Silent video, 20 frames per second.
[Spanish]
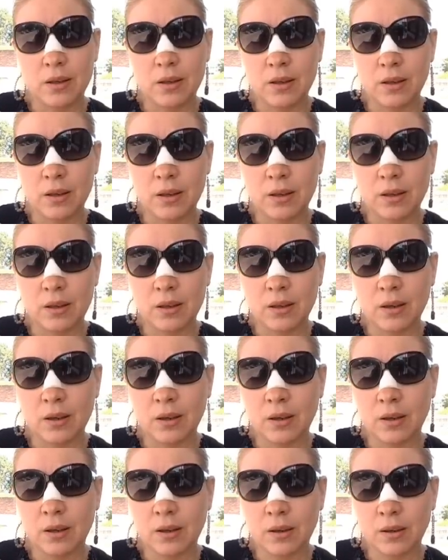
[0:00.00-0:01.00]
y
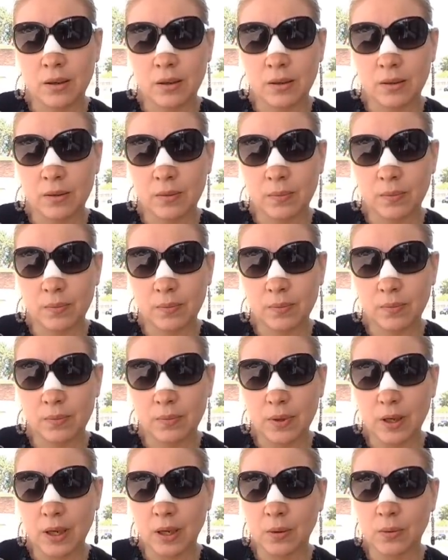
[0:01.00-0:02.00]
a,
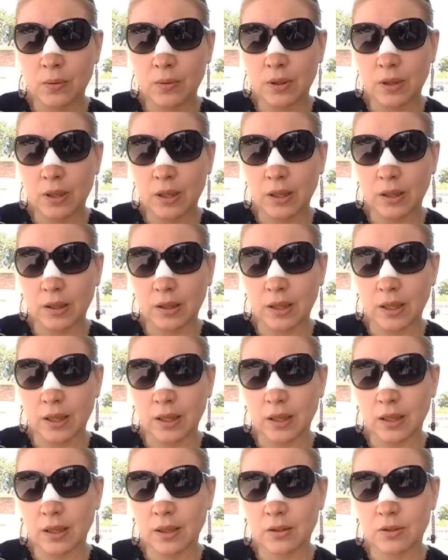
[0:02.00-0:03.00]
a, uno la,
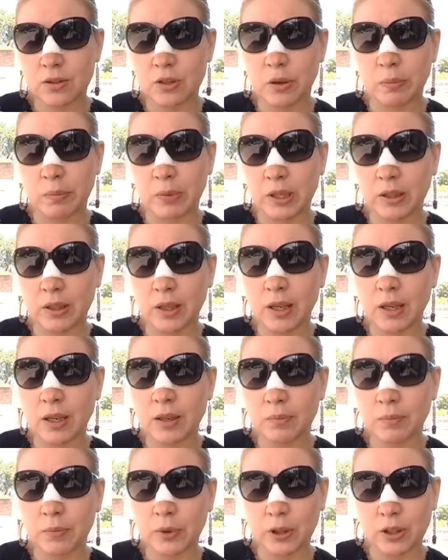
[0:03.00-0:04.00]
la, quieren
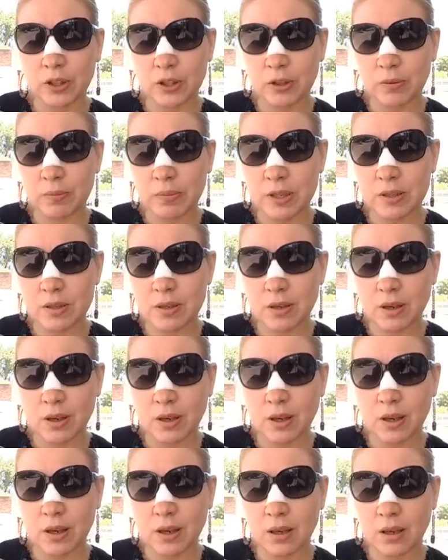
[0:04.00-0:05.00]
someter, porque yo pienso
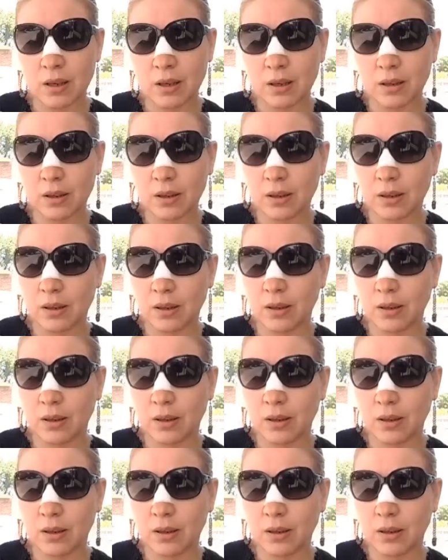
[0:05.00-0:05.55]
que,